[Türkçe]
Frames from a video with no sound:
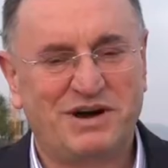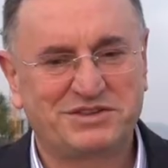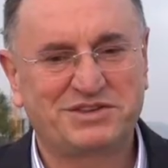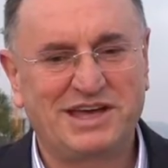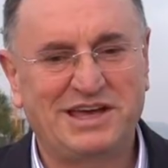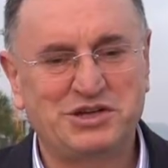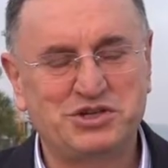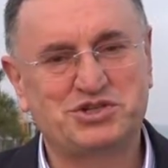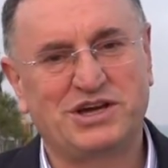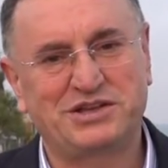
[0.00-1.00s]
Mart'ta
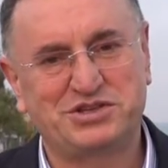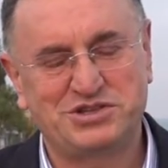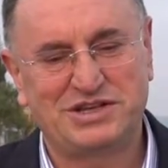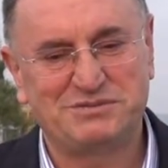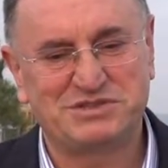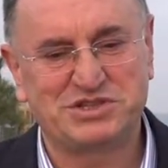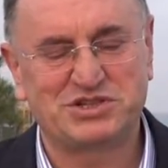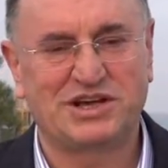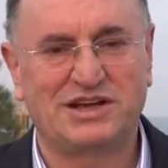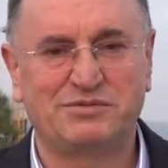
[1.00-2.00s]
inşaat işlerimiz
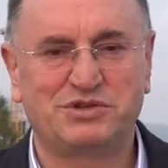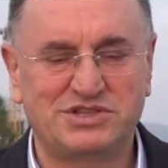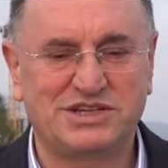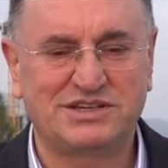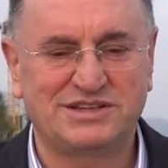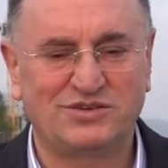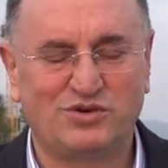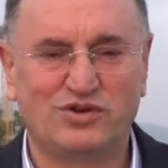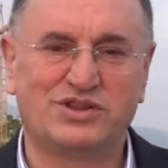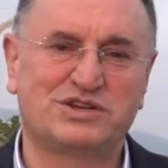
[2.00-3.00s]
inşallah bitecek.
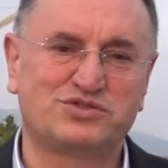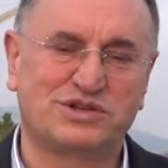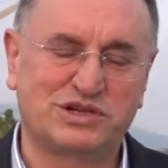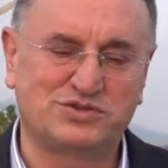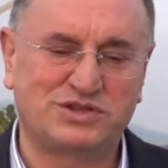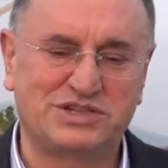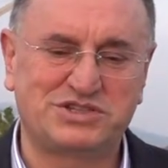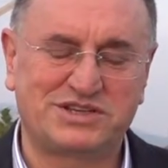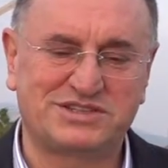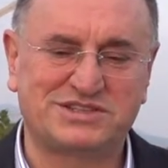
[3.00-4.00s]
Ondan sonraki süre
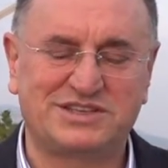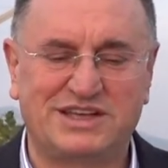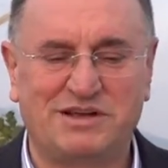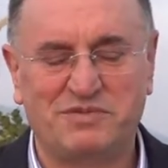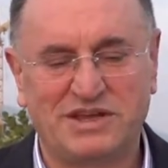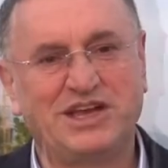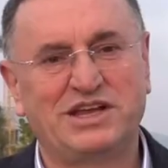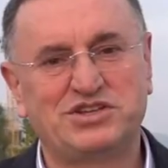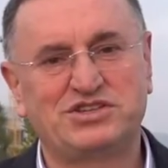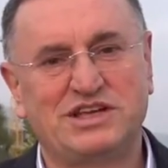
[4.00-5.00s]
içerisinde de
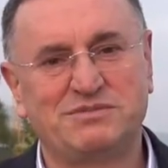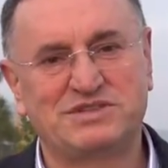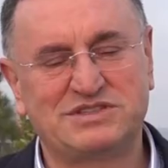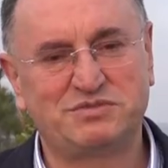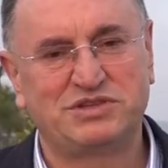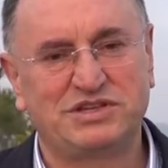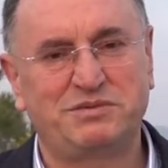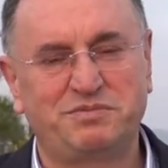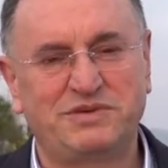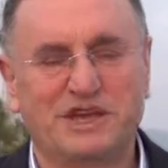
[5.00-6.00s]
diğer işlerimizi
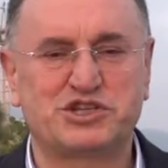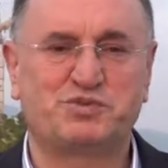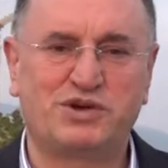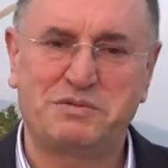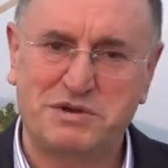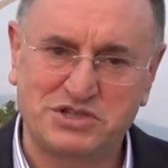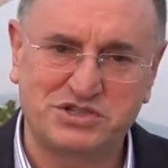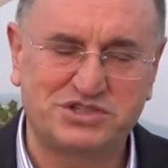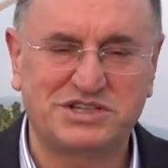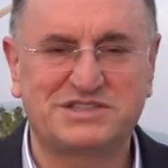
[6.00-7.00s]
bitirip Expo'ya
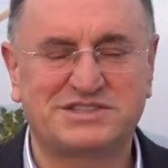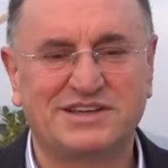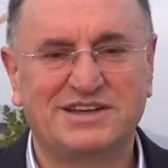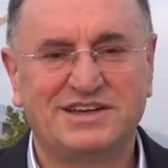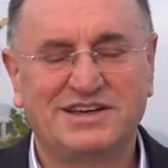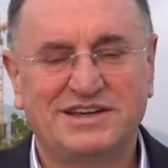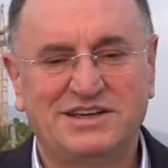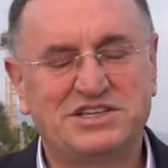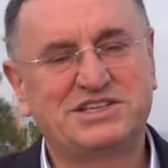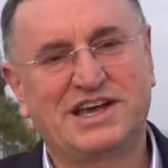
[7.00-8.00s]
başlayacağız.
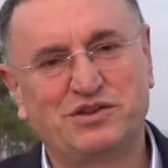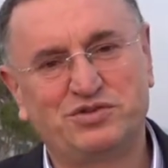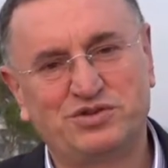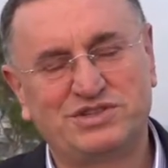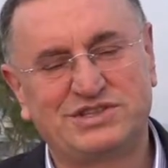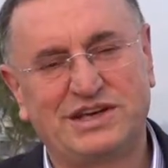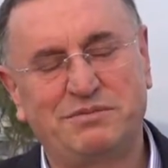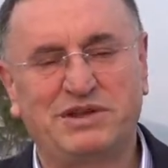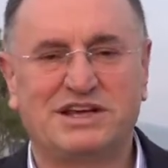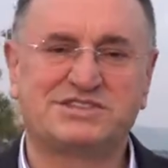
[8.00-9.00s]

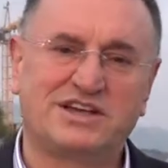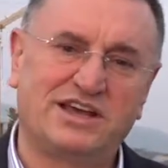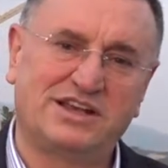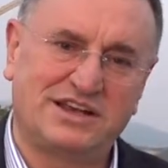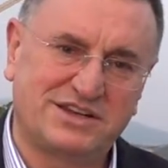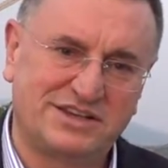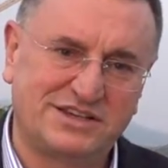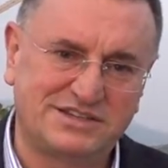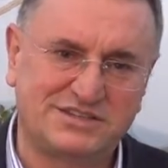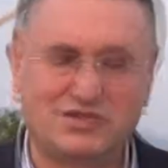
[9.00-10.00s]
İskenderun'da biraz daha
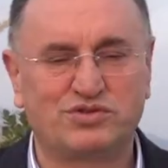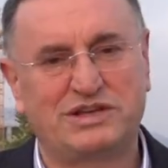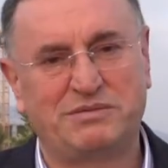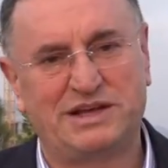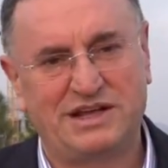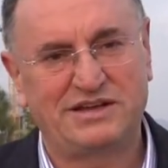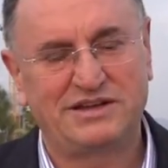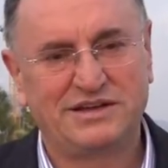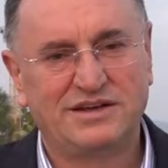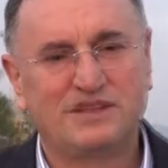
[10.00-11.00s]
ilerideyiz. Muhtemelen
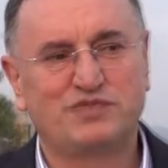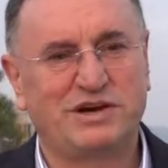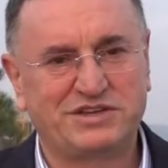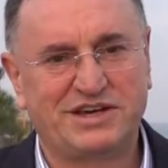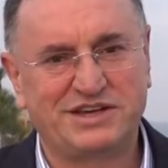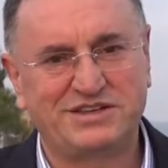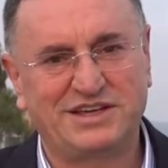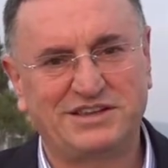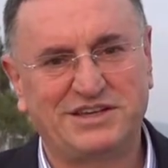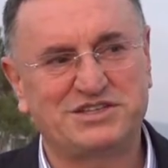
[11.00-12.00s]
Şubat
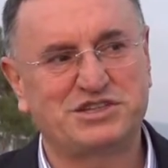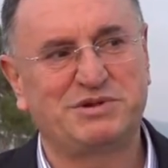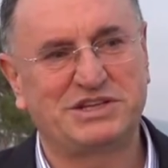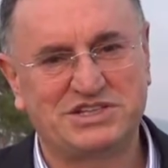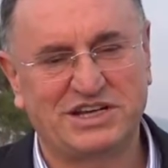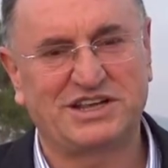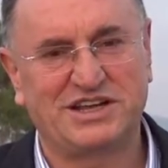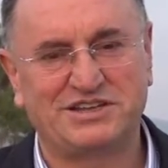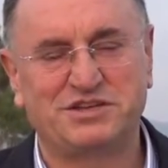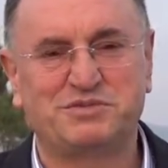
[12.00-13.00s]
ayında teslim
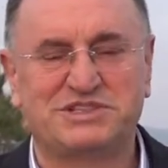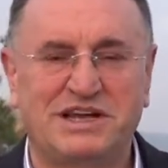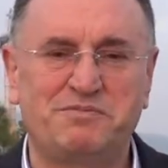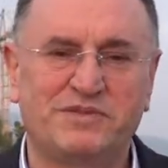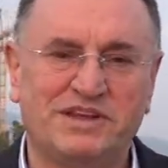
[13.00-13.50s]
edeceklerdir bize.